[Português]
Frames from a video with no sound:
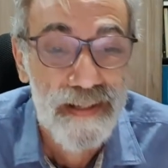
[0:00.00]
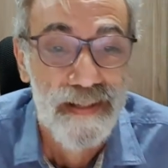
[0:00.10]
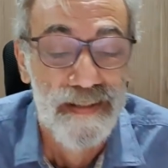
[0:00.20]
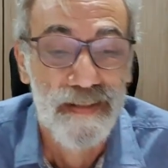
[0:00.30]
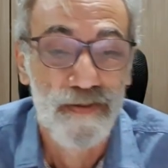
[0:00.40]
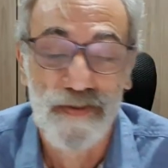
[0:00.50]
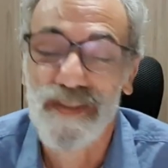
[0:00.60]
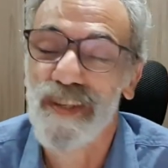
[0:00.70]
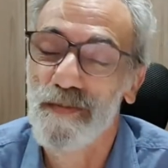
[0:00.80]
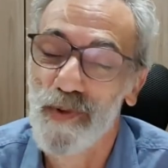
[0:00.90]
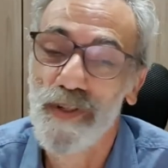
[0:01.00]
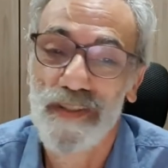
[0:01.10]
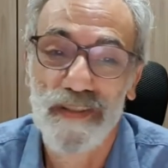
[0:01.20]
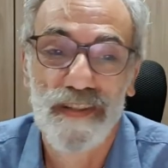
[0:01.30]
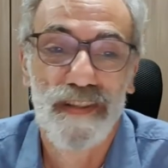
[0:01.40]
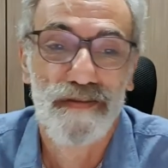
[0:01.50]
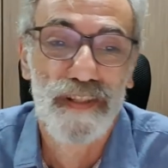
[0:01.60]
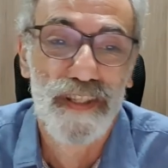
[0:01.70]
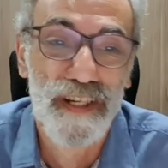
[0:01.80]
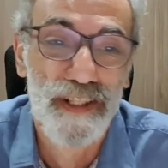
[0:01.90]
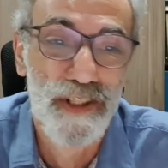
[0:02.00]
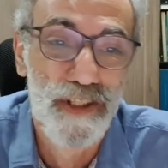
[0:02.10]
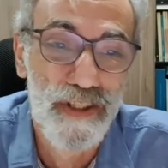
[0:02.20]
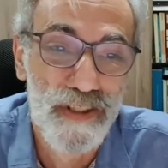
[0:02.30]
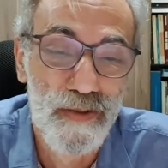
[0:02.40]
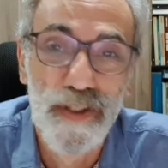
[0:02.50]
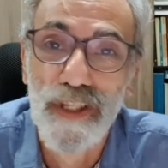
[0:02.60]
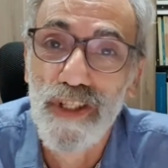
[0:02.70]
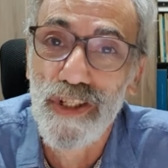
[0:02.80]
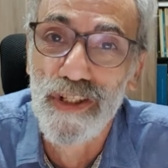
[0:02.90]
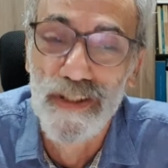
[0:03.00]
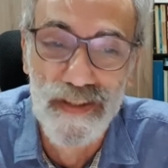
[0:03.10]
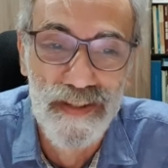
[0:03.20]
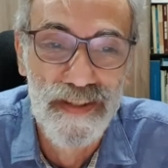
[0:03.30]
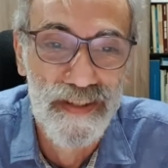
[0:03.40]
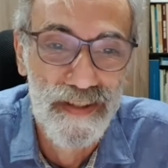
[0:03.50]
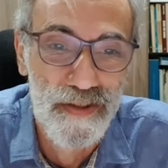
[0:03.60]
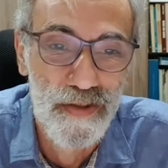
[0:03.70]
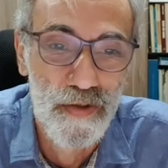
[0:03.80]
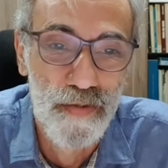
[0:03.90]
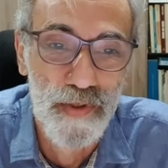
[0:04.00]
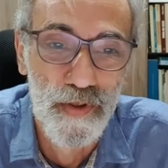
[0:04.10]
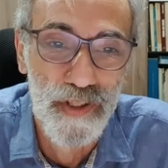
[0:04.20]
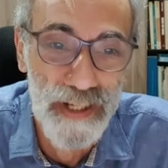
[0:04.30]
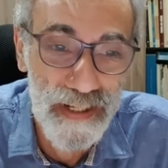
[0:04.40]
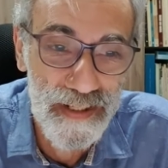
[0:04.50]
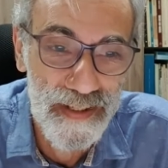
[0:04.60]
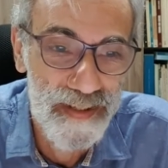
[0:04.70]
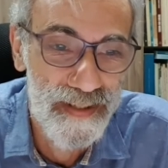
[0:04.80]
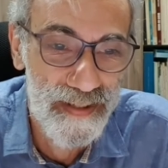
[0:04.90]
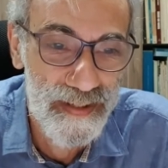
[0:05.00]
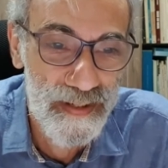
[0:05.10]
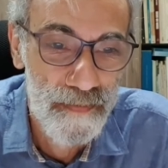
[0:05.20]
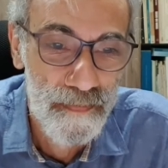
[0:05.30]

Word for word: são sermões, na verdade, de Orígenes sobre o Gênesis,